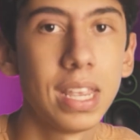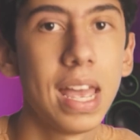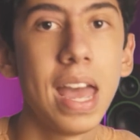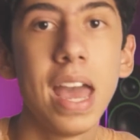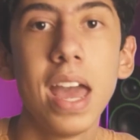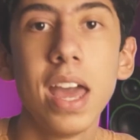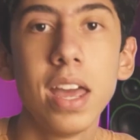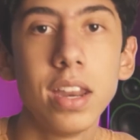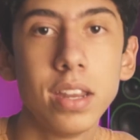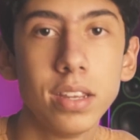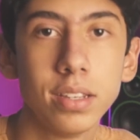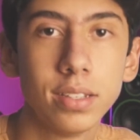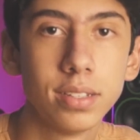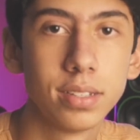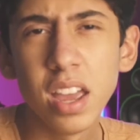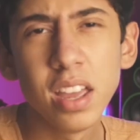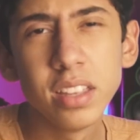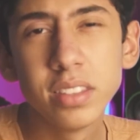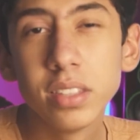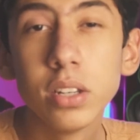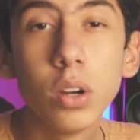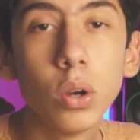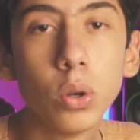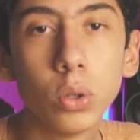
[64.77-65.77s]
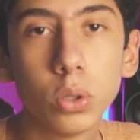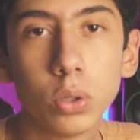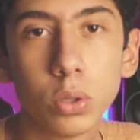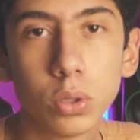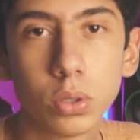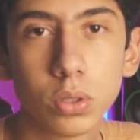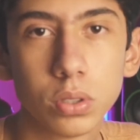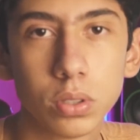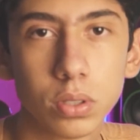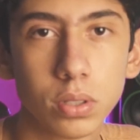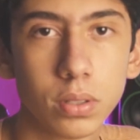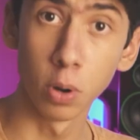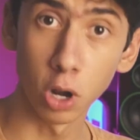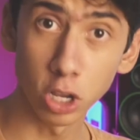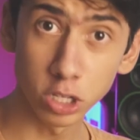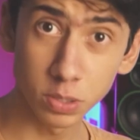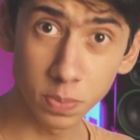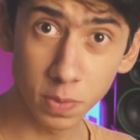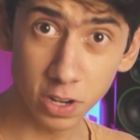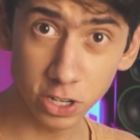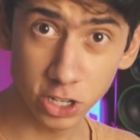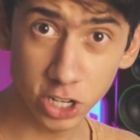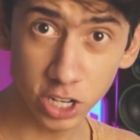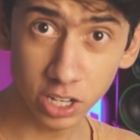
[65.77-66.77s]
séries, entre outros.
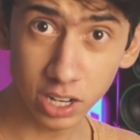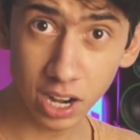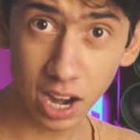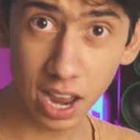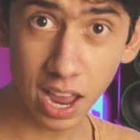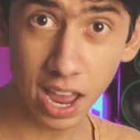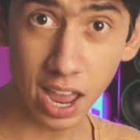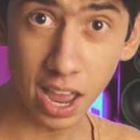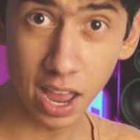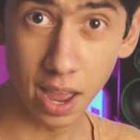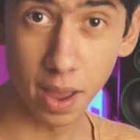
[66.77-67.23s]
Próxima dica é: